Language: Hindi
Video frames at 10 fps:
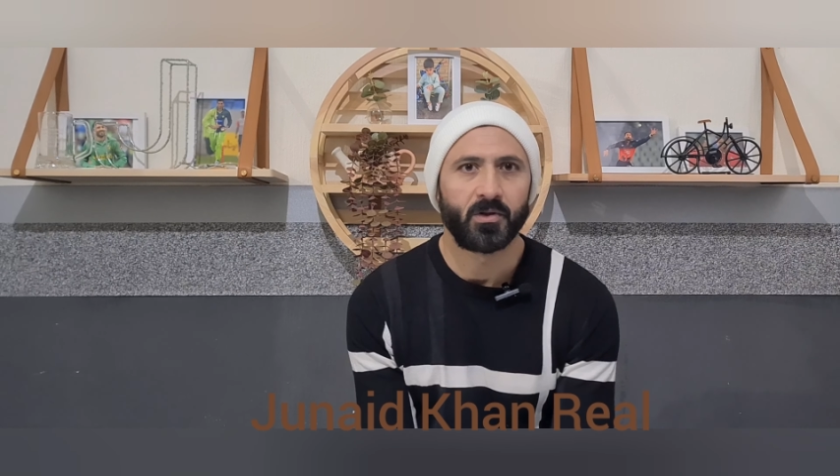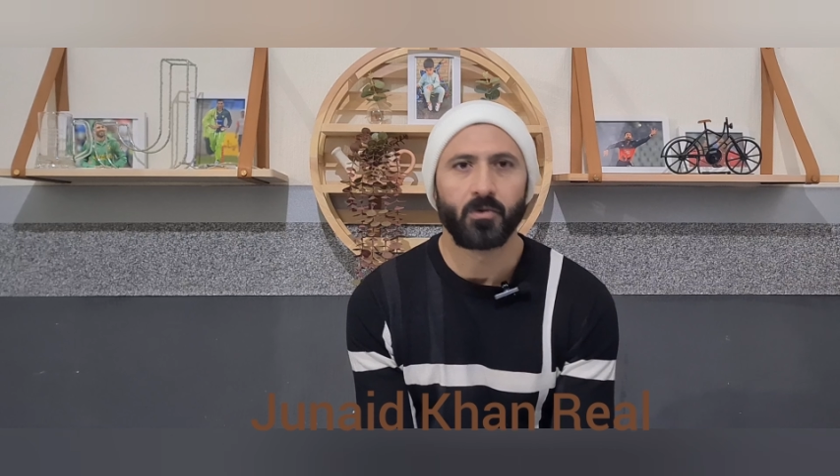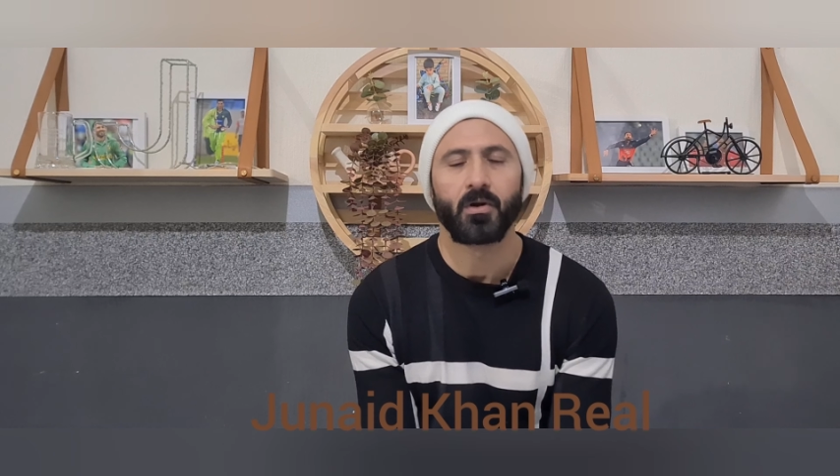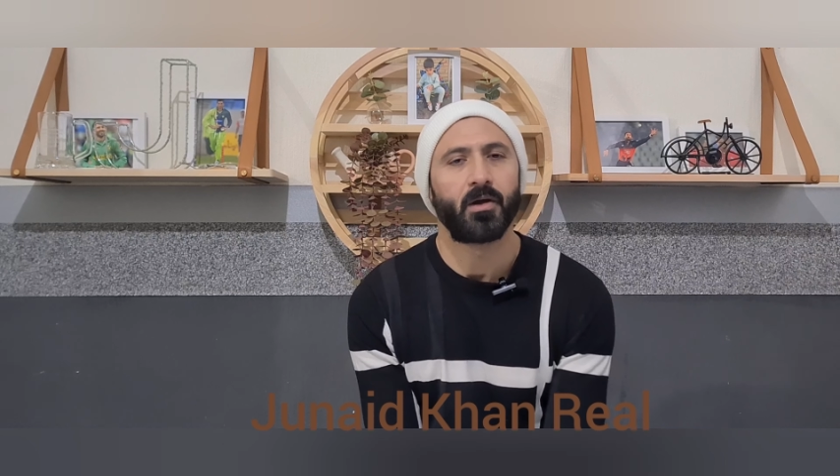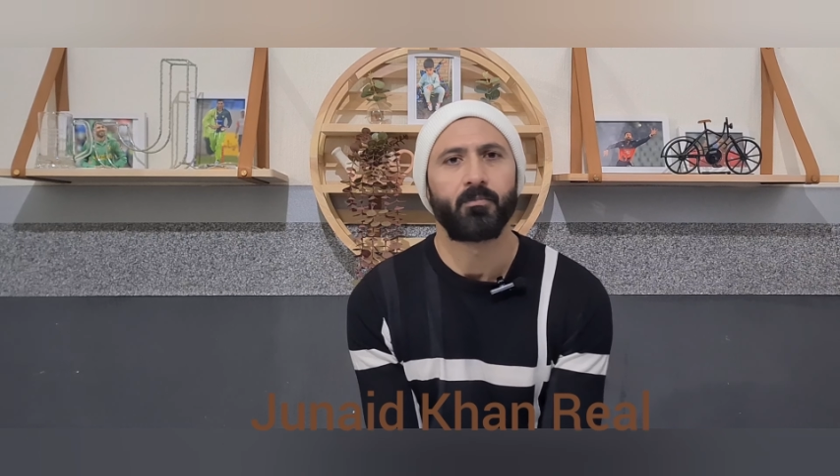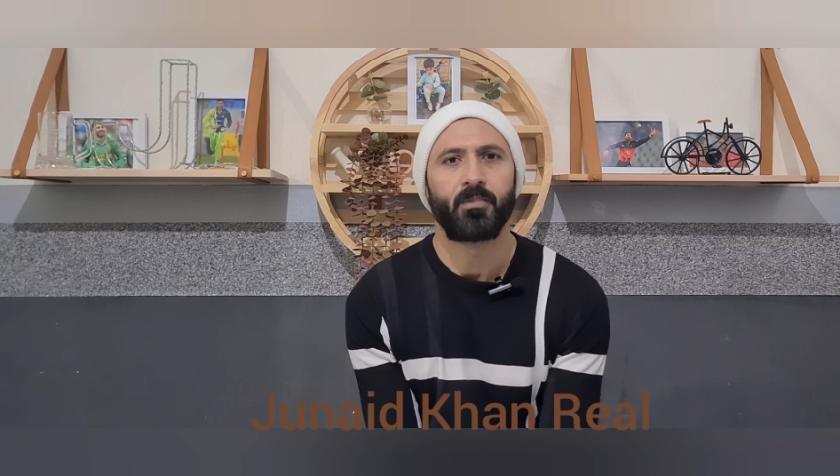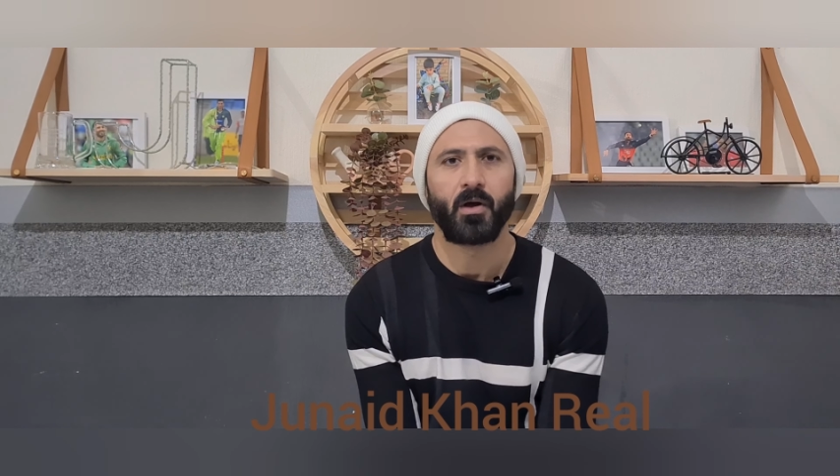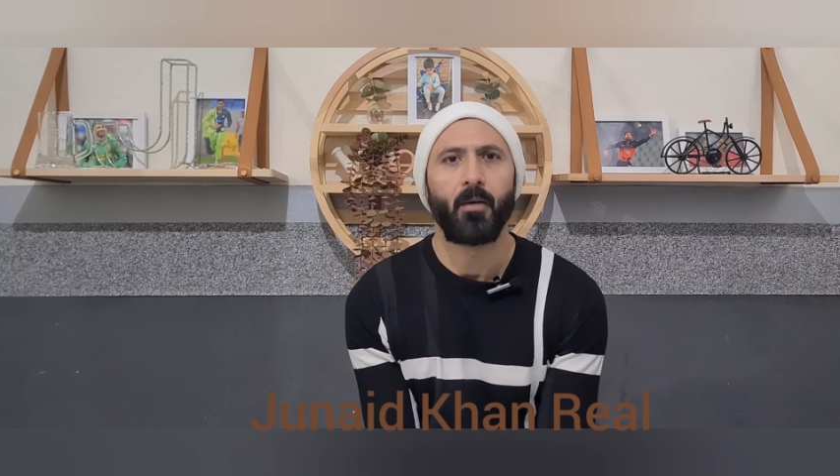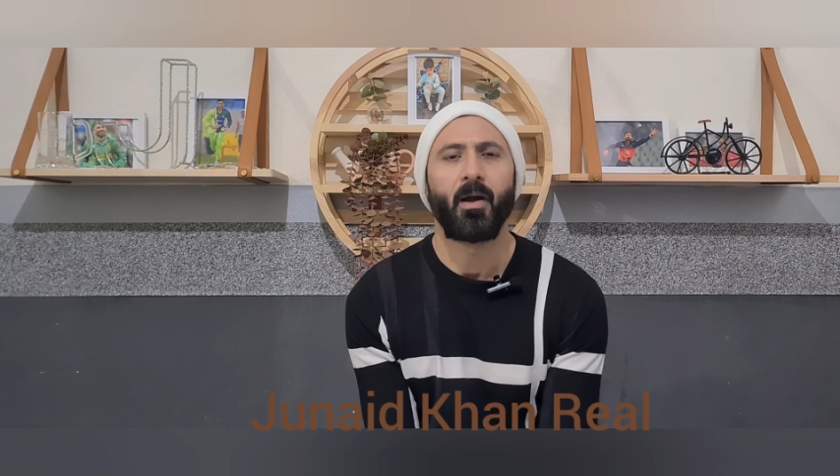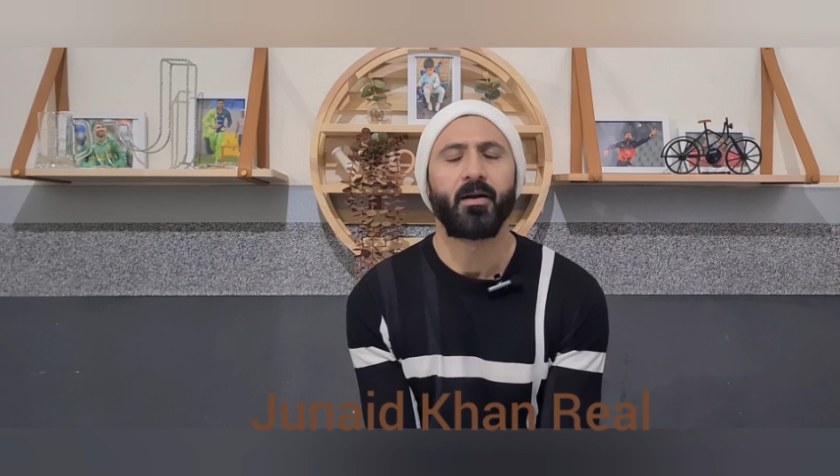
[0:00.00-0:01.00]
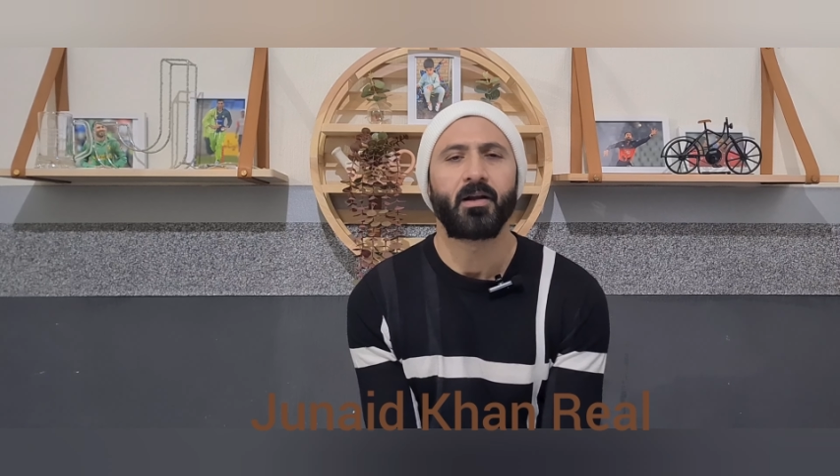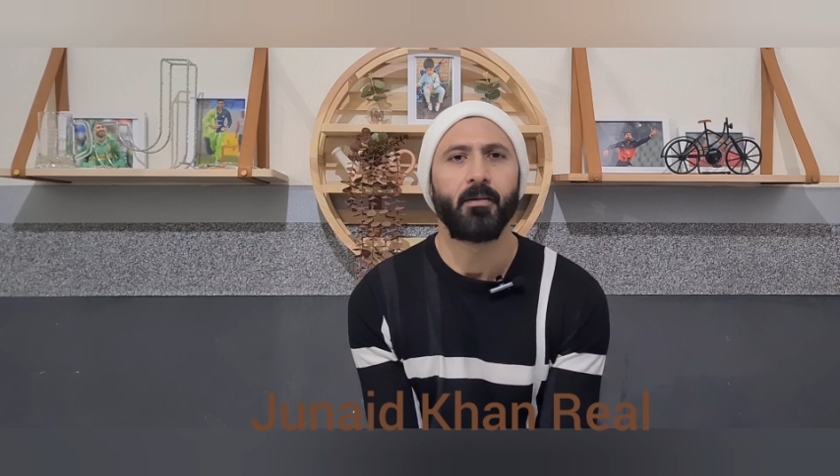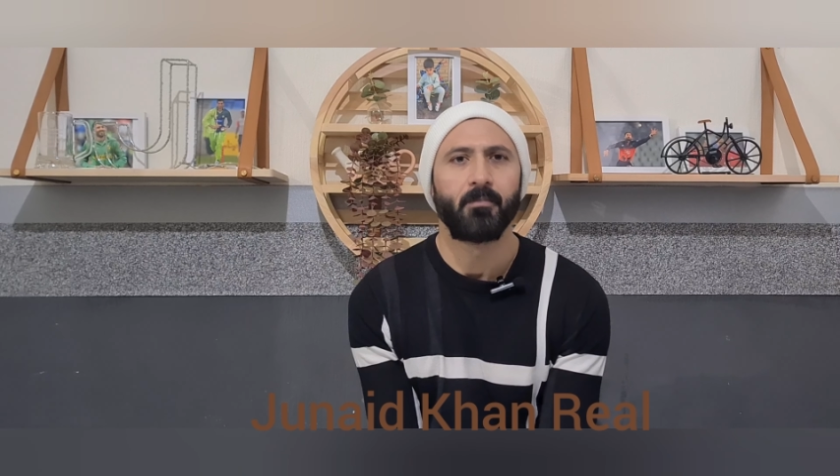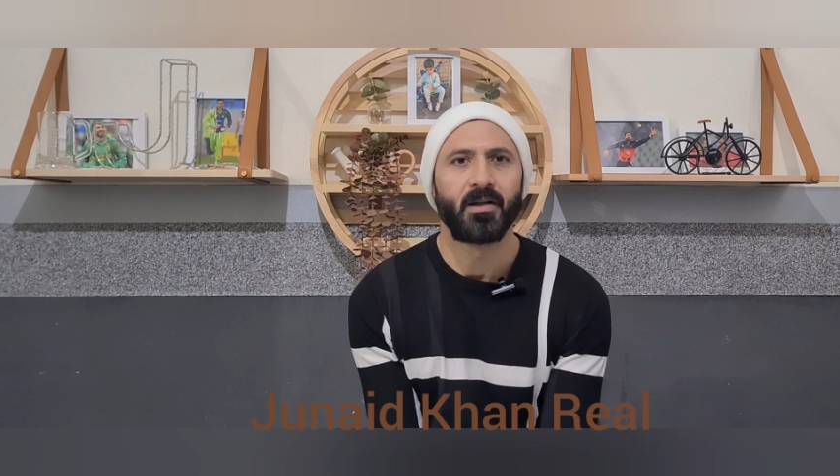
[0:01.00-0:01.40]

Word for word: क्योंकि हमारी टीम